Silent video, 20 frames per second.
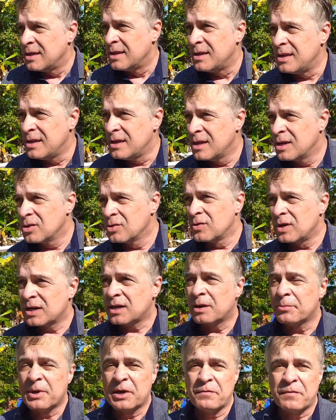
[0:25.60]
E eu
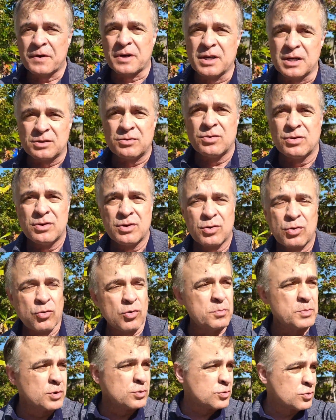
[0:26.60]
acabei ficando.
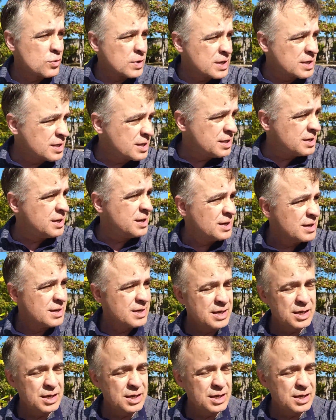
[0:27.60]
Como eu tô aqui,